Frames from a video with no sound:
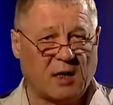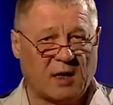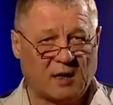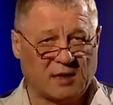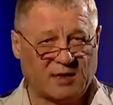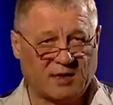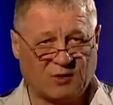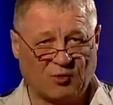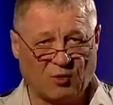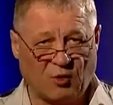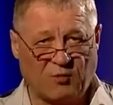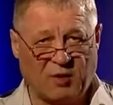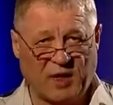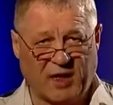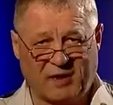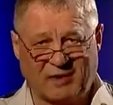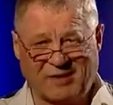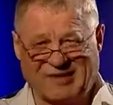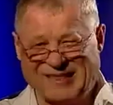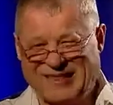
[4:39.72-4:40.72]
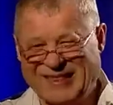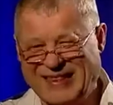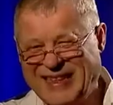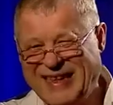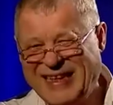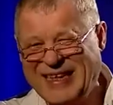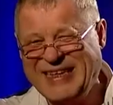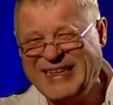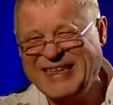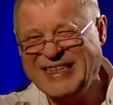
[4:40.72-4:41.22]
особое,
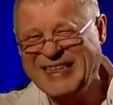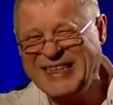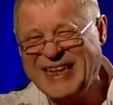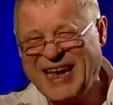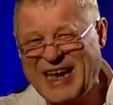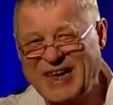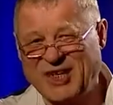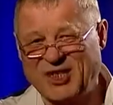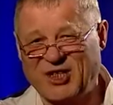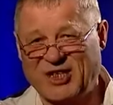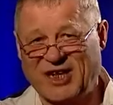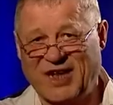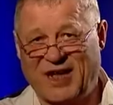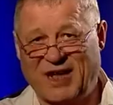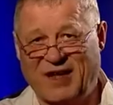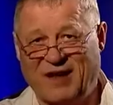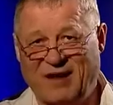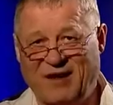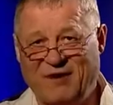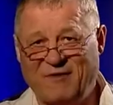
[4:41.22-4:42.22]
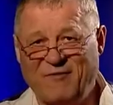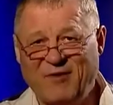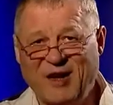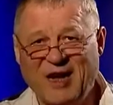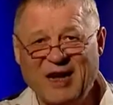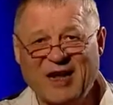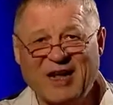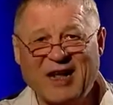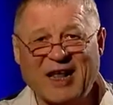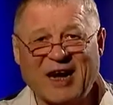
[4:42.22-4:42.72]
тончайшее,
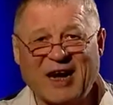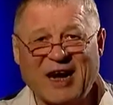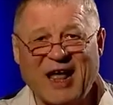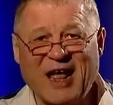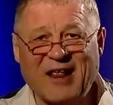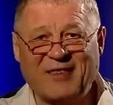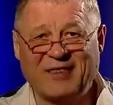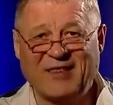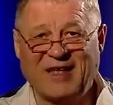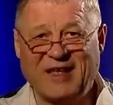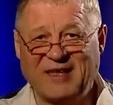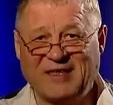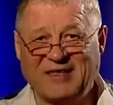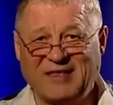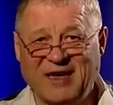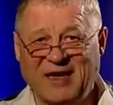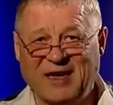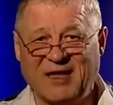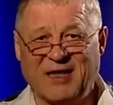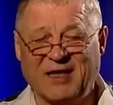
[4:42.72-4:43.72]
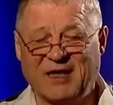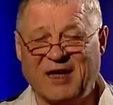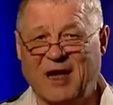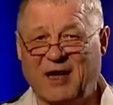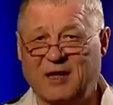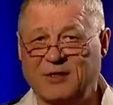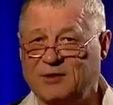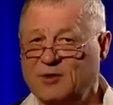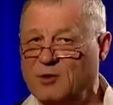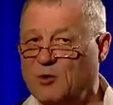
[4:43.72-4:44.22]
филигранная техника
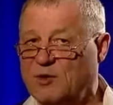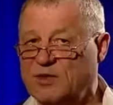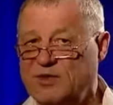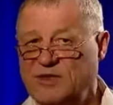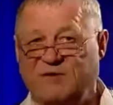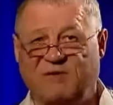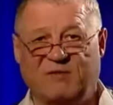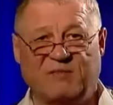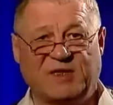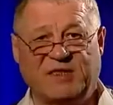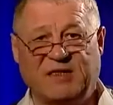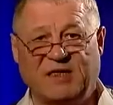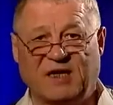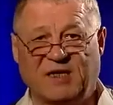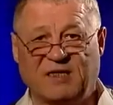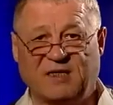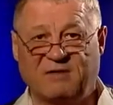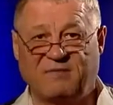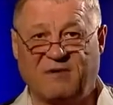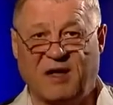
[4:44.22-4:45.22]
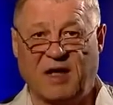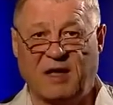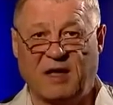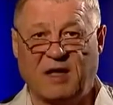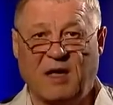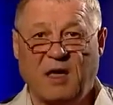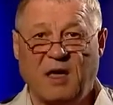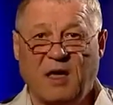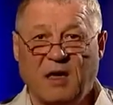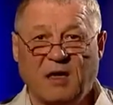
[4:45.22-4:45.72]
актерского мастерства.
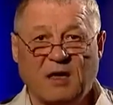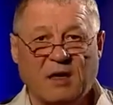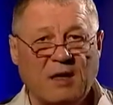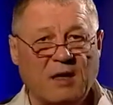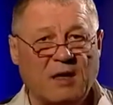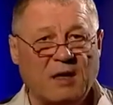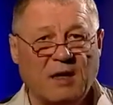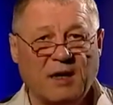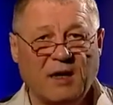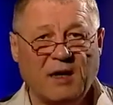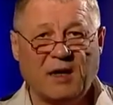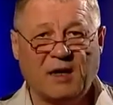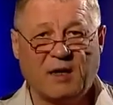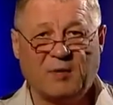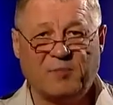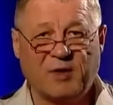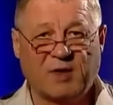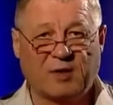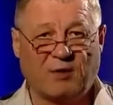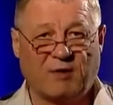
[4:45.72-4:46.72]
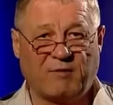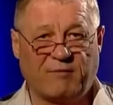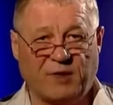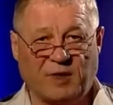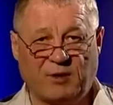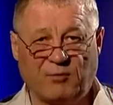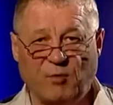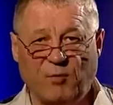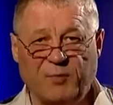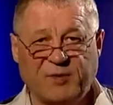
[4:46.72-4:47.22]
И Ирина Петровна
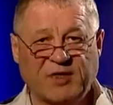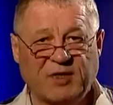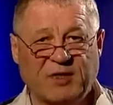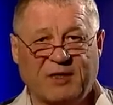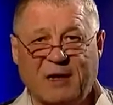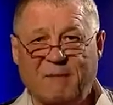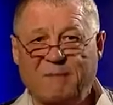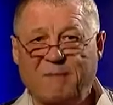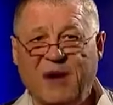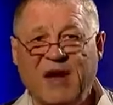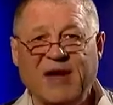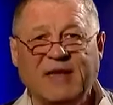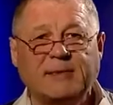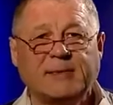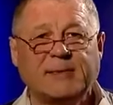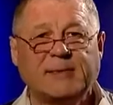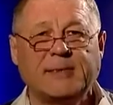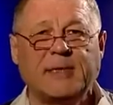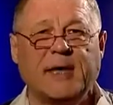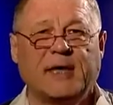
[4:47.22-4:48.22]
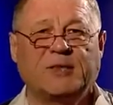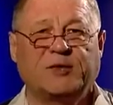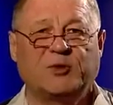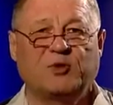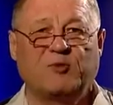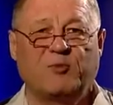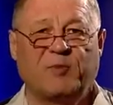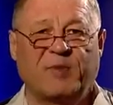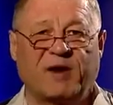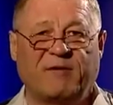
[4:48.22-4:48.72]
Купченко блестяще
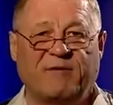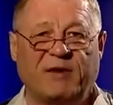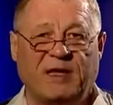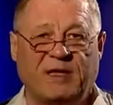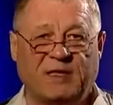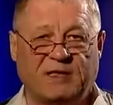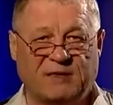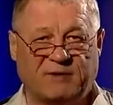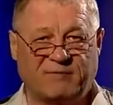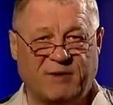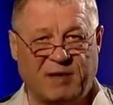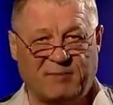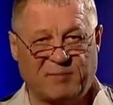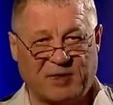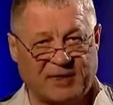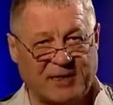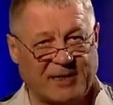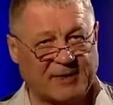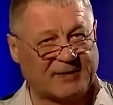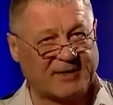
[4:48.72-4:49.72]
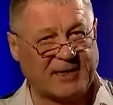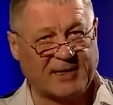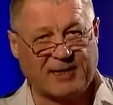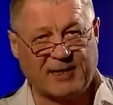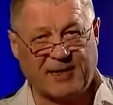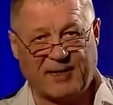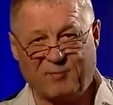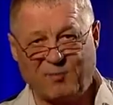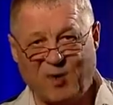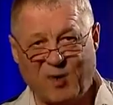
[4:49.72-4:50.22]
управляла своим
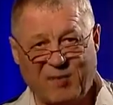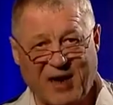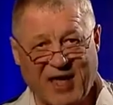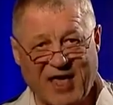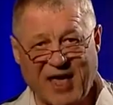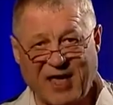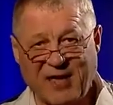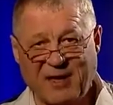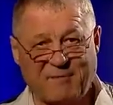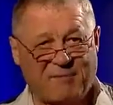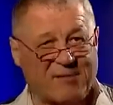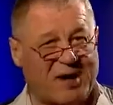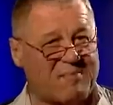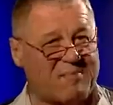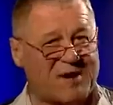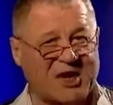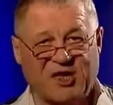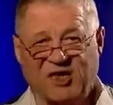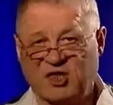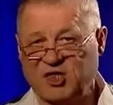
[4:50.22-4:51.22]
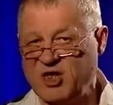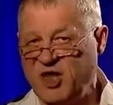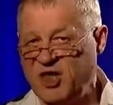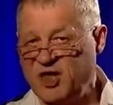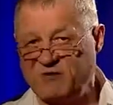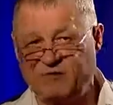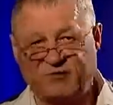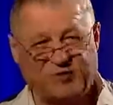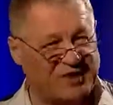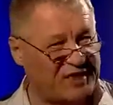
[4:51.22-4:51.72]
отрицательным обаянием на
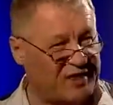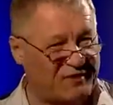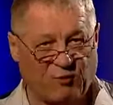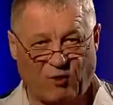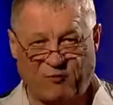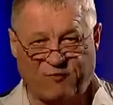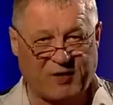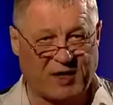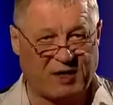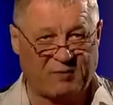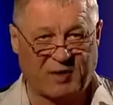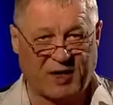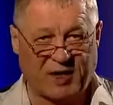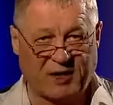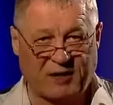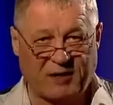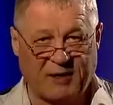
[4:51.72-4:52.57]
протяжении всего фильма.